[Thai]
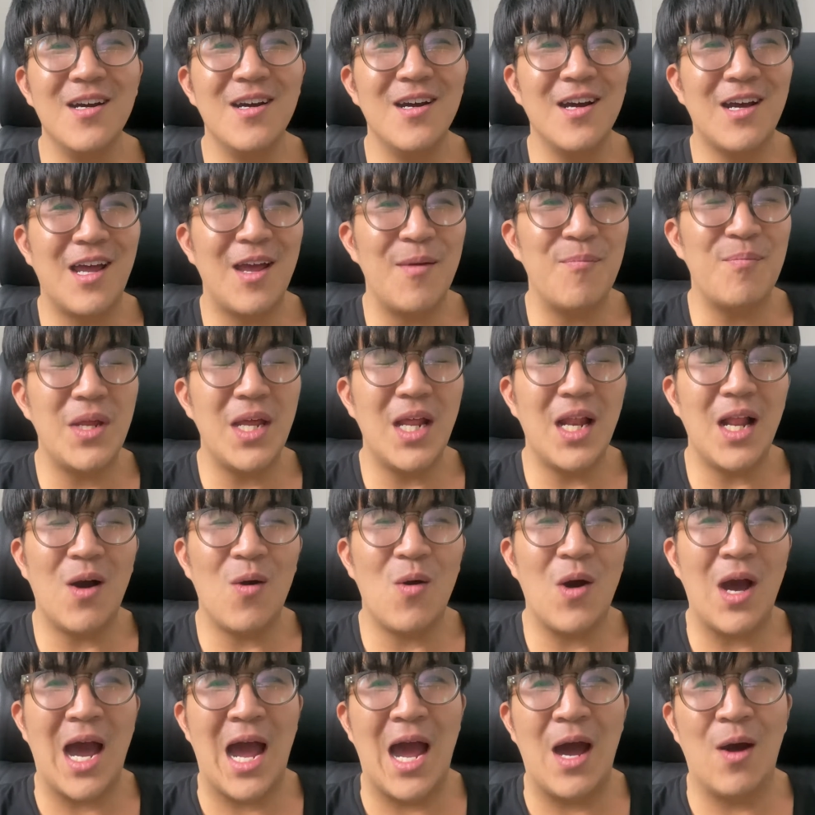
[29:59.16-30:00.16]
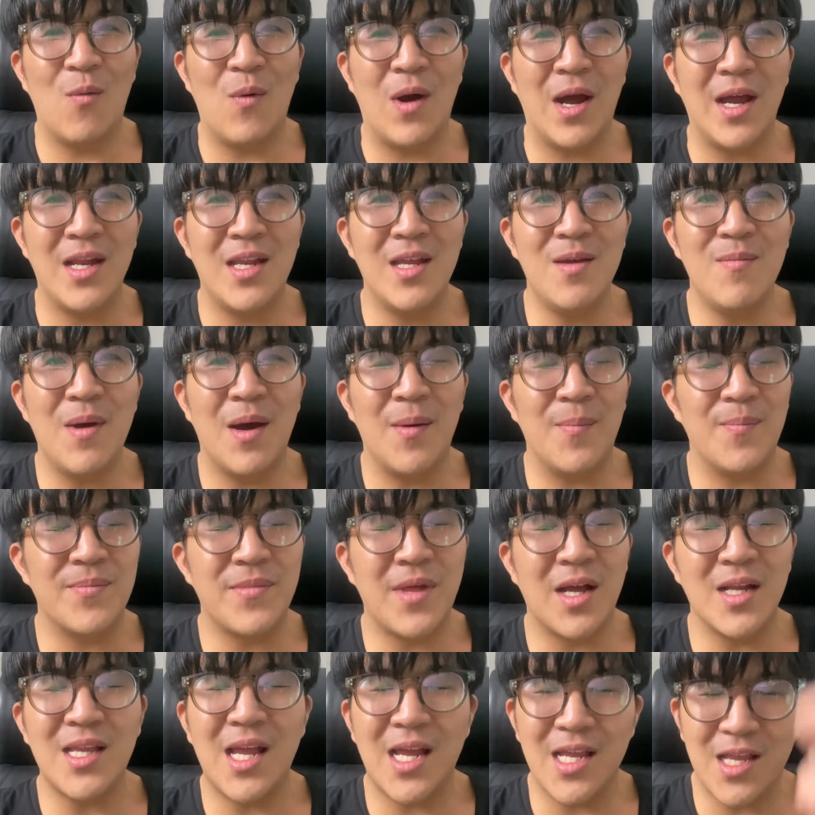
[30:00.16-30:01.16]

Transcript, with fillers: อคลิปที่เราค้างไว้ที่แบบตั้งใจ